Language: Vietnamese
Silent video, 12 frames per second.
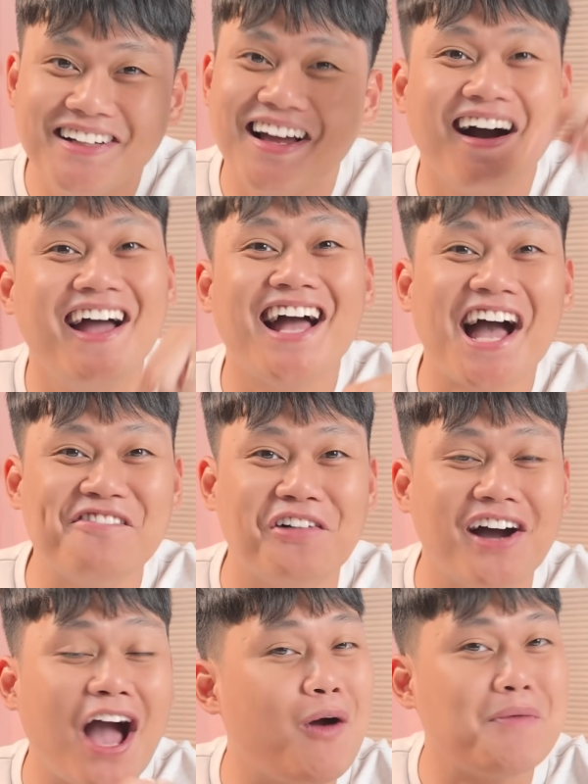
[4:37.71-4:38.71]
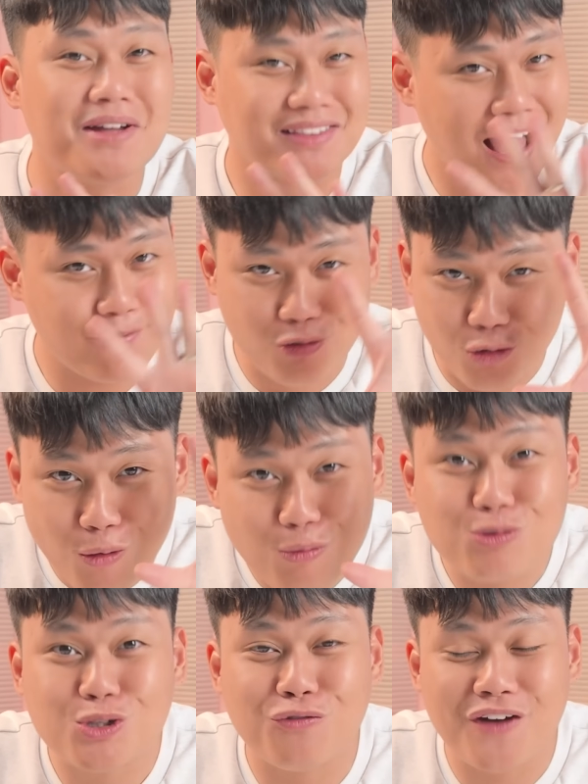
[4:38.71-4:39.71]
tính năng AI mới iOS 18 cuối
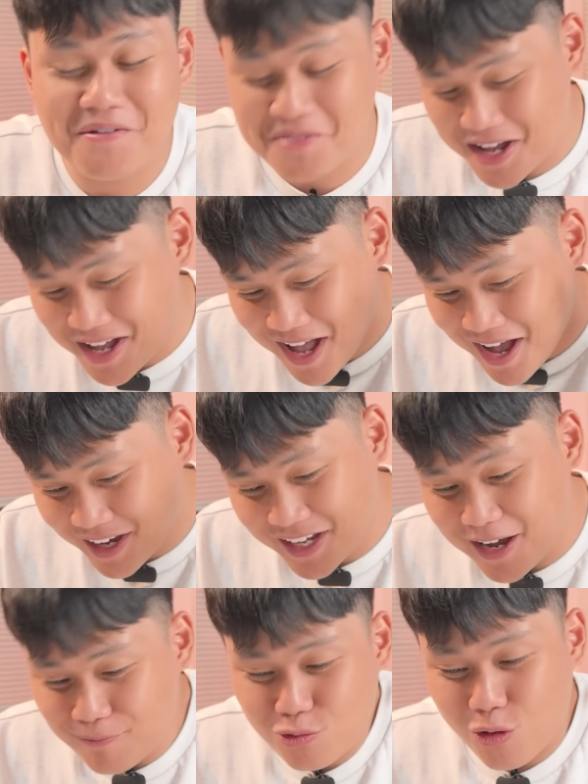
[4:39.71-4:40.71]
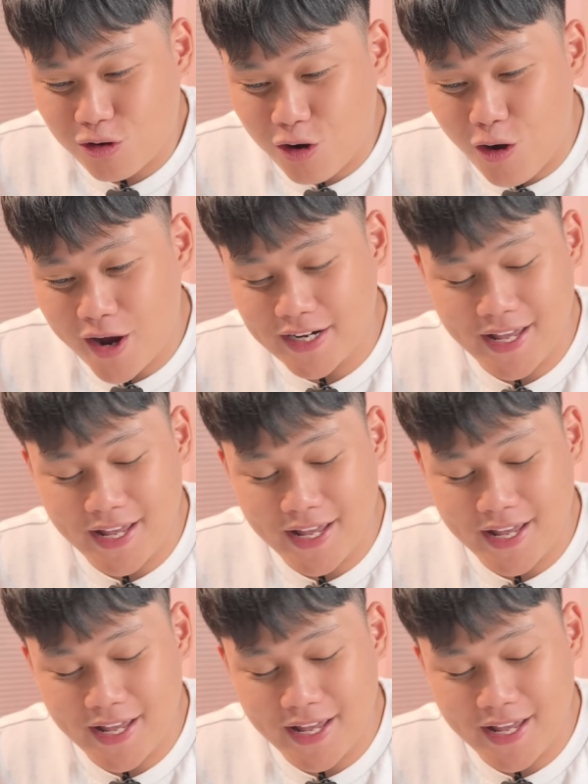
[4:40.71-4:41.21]
cùng cũng cho phép ghi âm cuộc gọi